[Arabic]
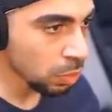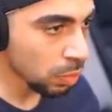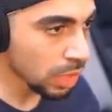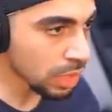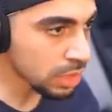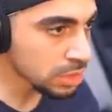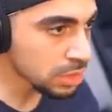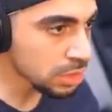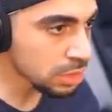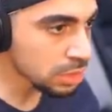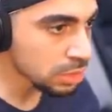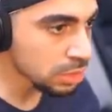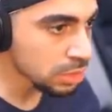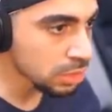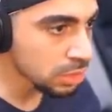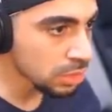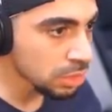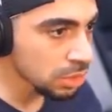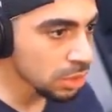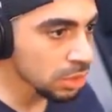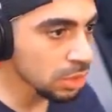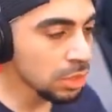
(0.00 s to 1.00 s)
وات قلت لك
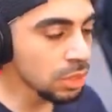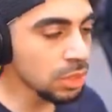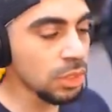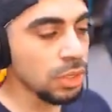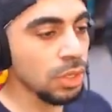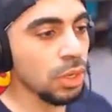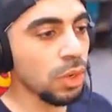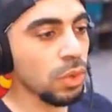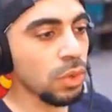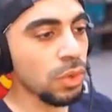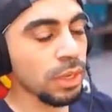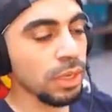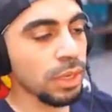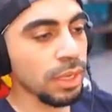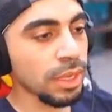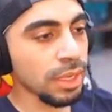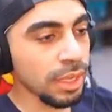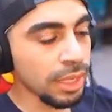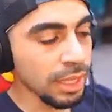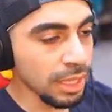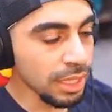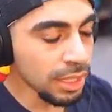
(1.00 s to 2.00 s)
لعبتي قلت لك
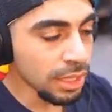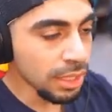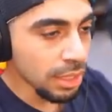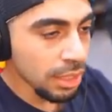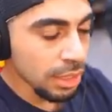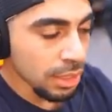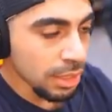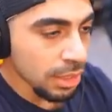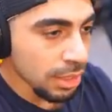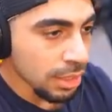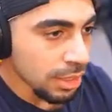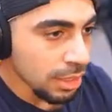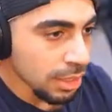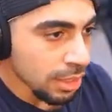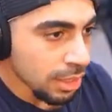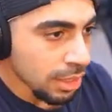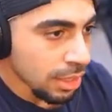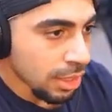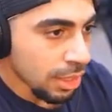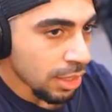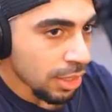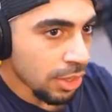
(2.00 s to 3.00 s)

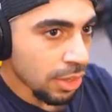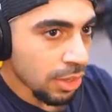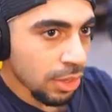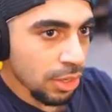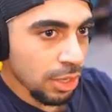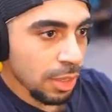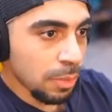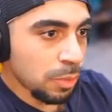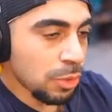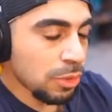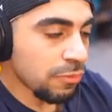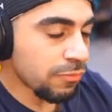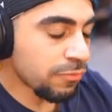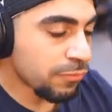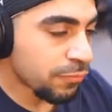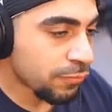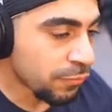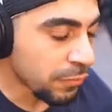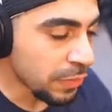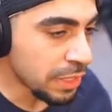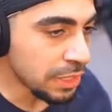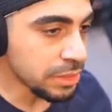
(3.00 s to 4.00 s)
لعبتي هلا
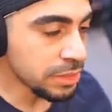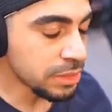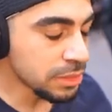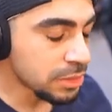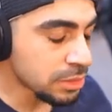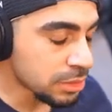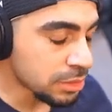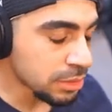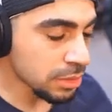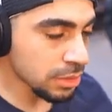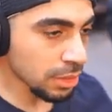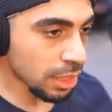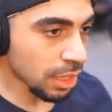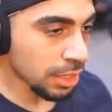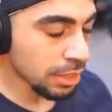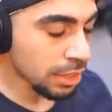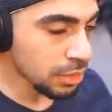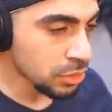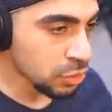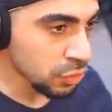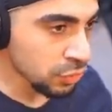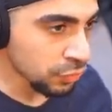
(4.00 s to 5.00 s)
بالفنت
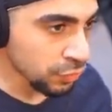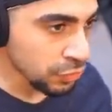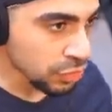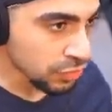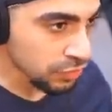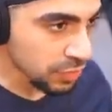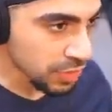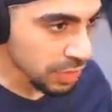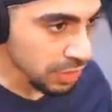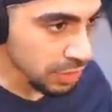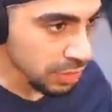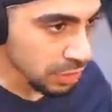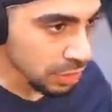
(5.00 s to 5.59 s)
خلنا نشوف وش فيه